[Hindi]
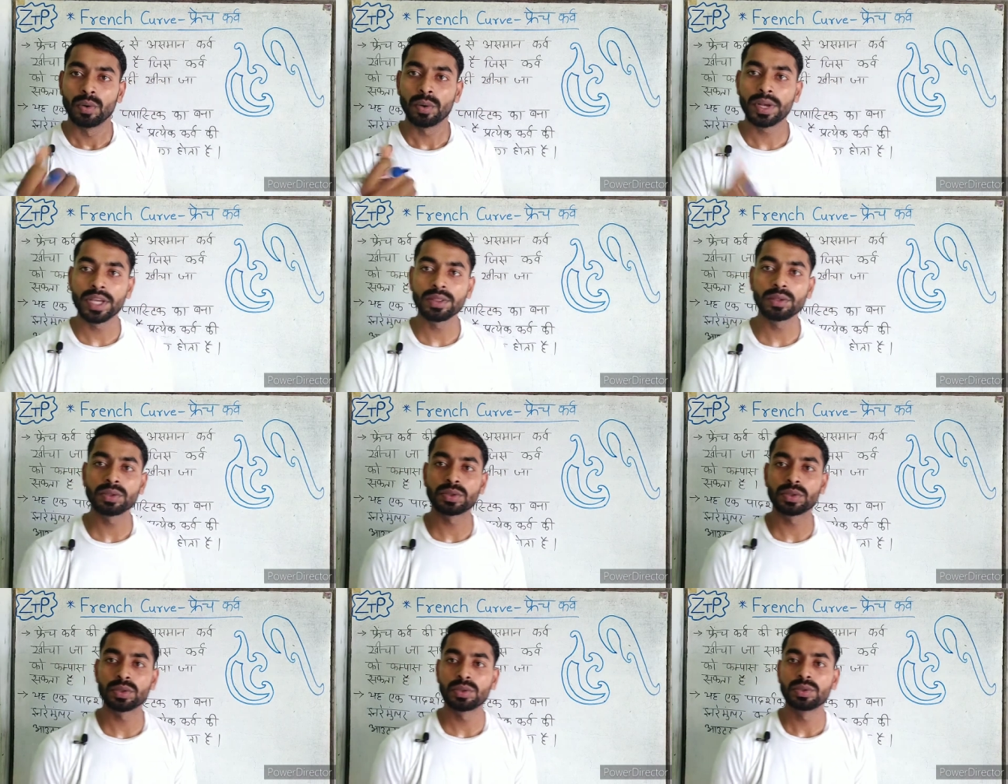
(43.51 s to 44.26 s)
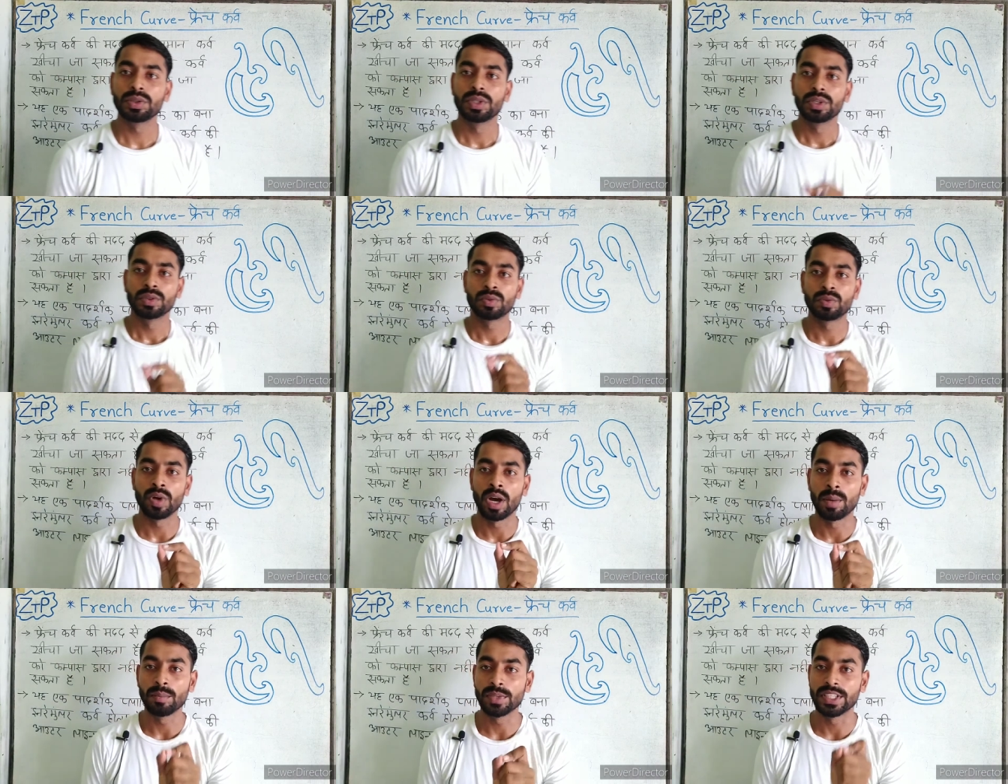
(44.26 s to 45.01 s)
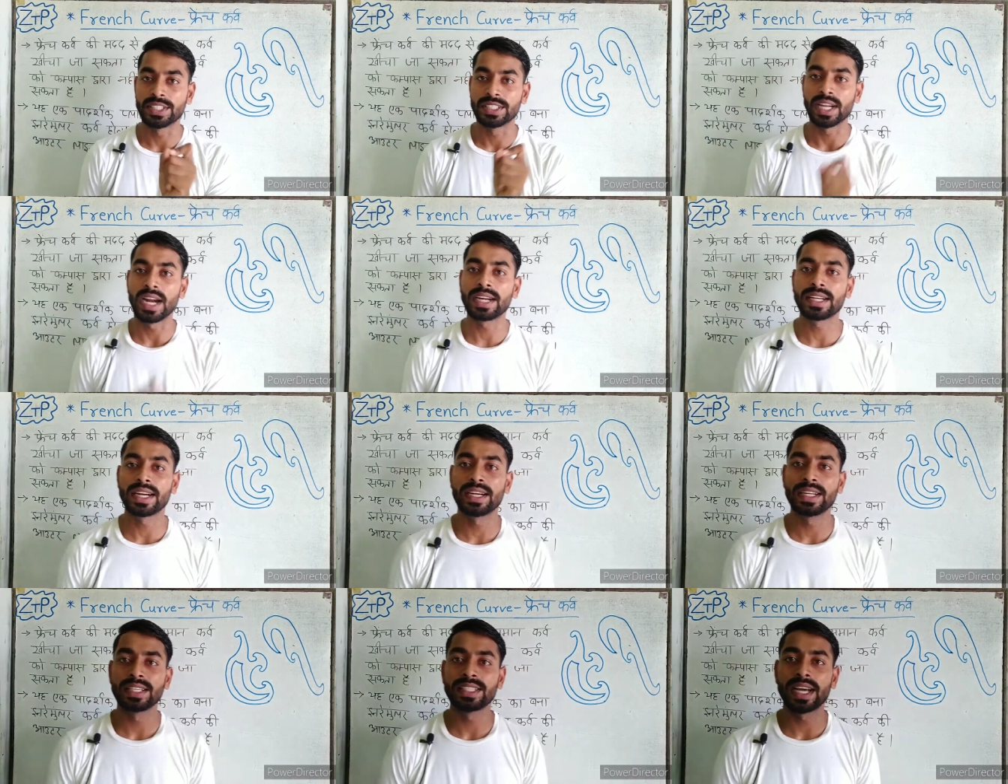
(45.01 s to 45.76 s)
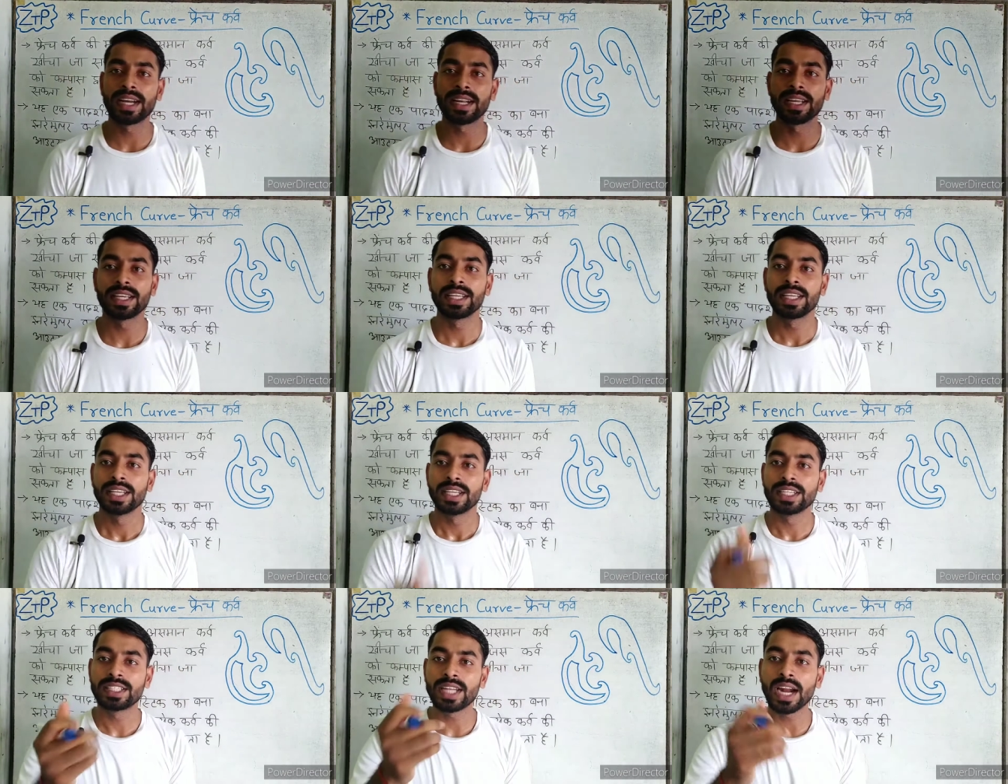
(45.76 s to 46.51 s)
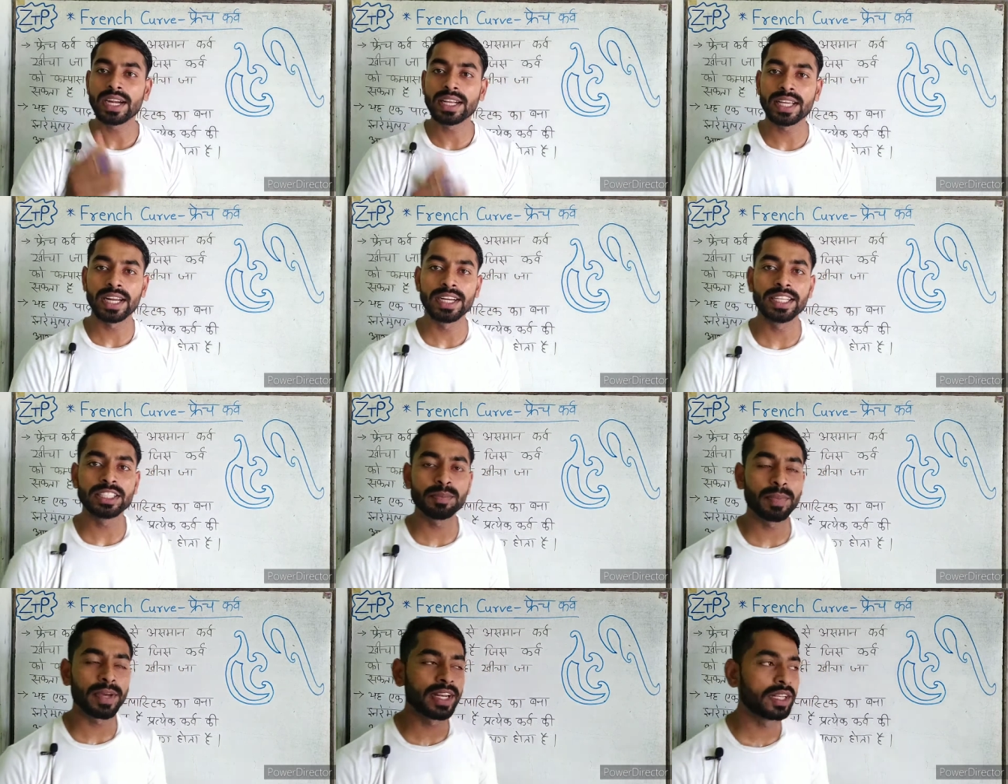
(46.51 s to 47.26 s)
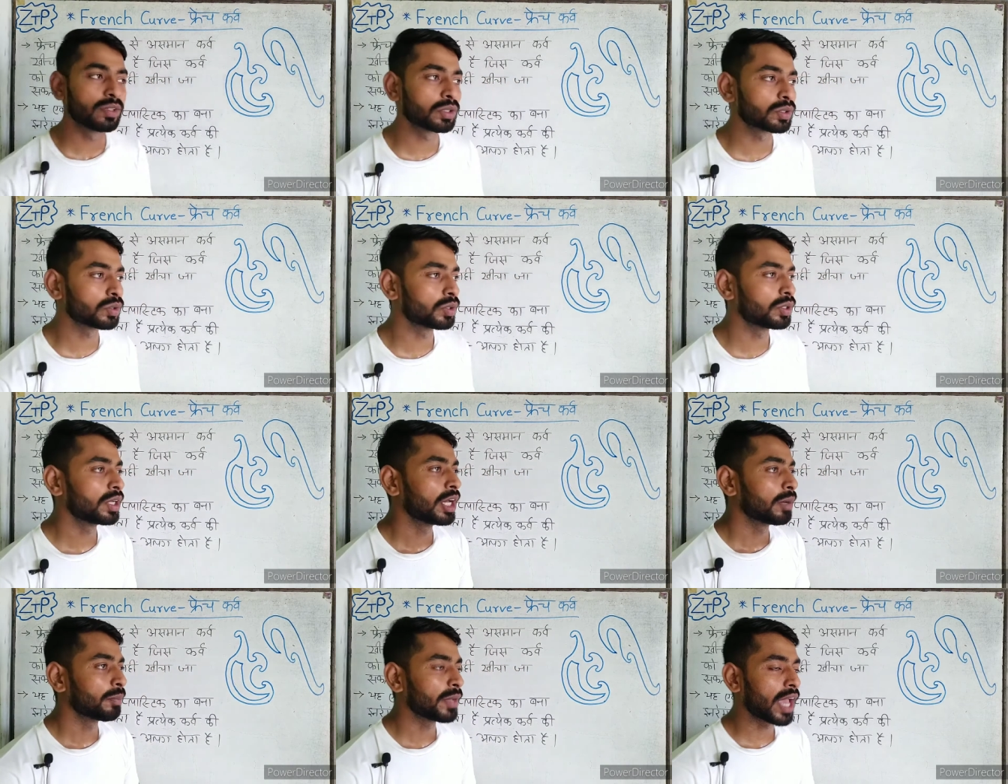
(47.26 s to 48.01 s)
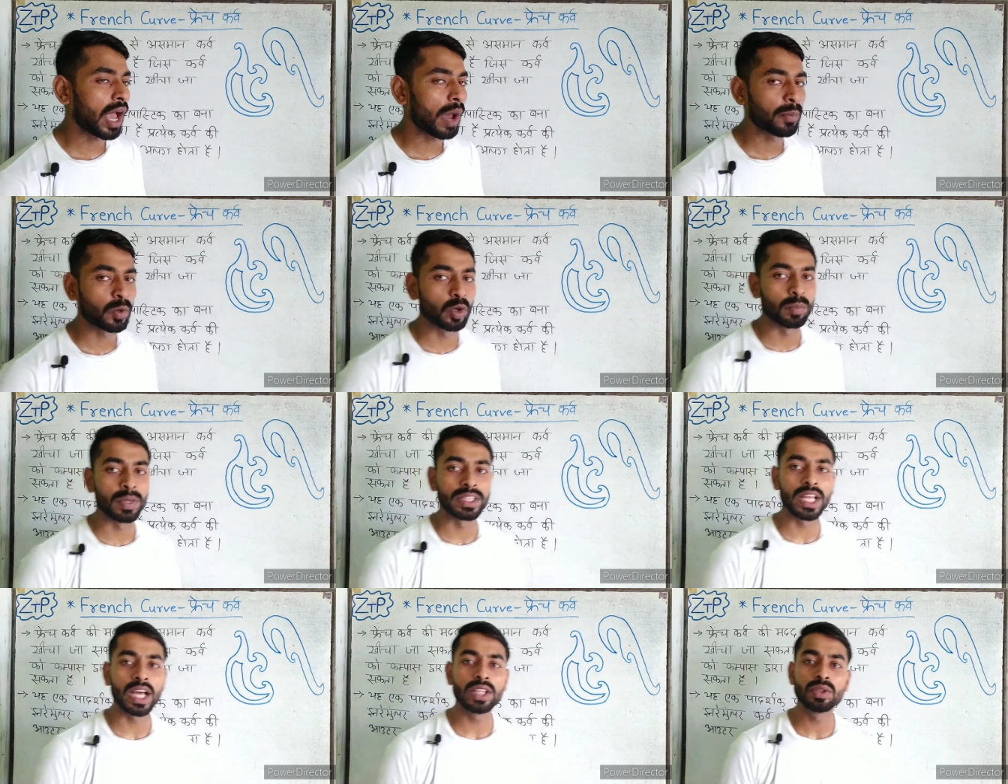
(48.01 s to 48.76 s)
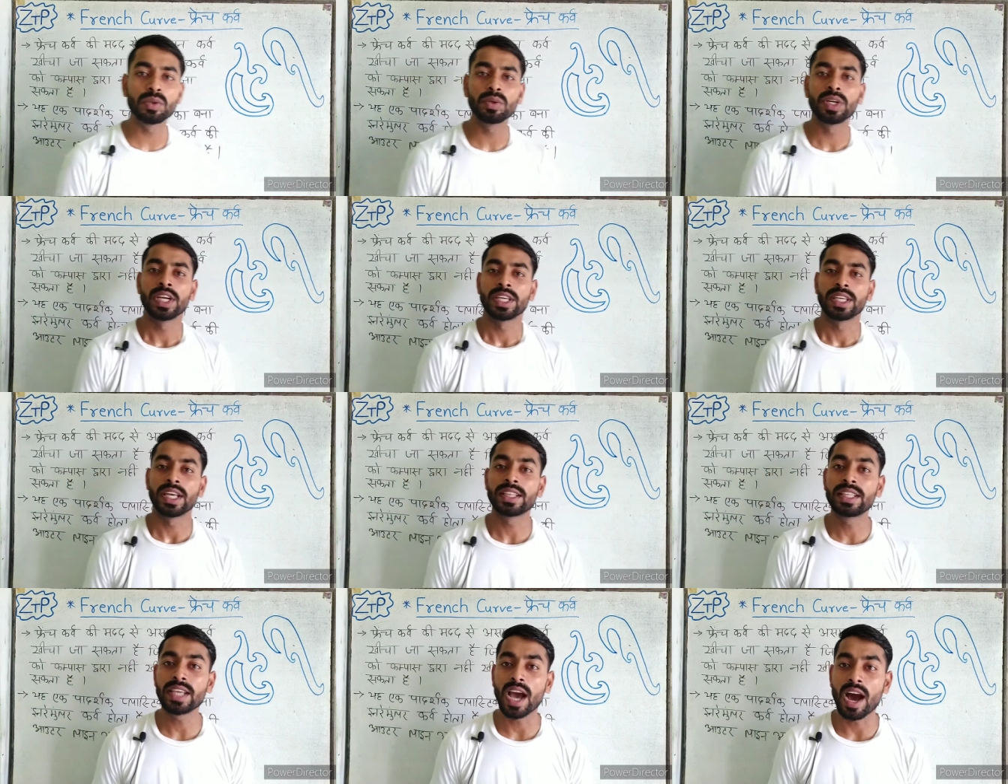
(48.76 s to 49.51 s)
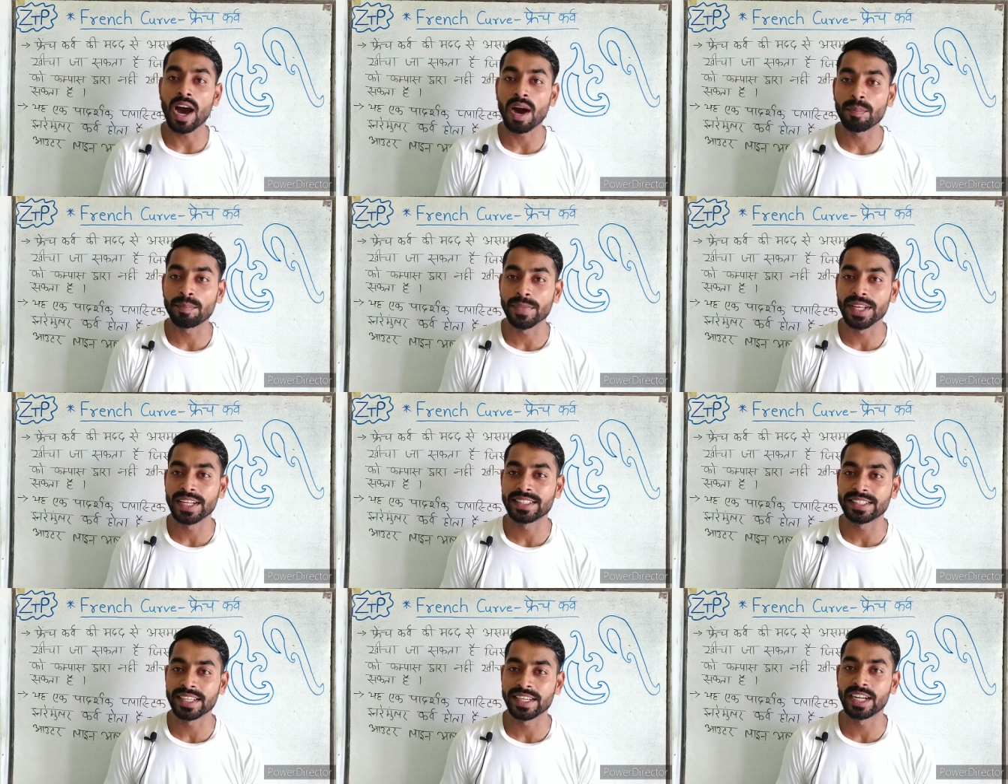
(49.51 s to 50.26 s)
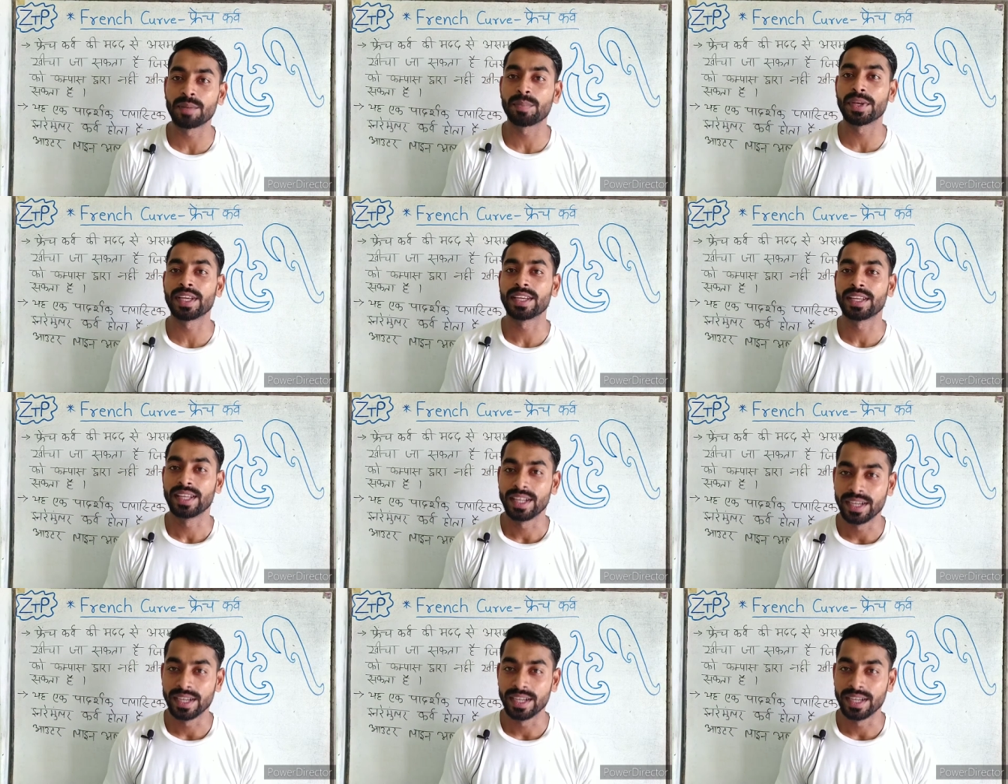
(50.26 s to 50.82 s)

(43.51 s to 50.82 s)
ओके दोस्तों तो हम स्टार्ट करने जा रहे हैं स्टार्ट करने से पहले दोस्तों मैं आपको बता दूं यदि आप मेरे चैनल पे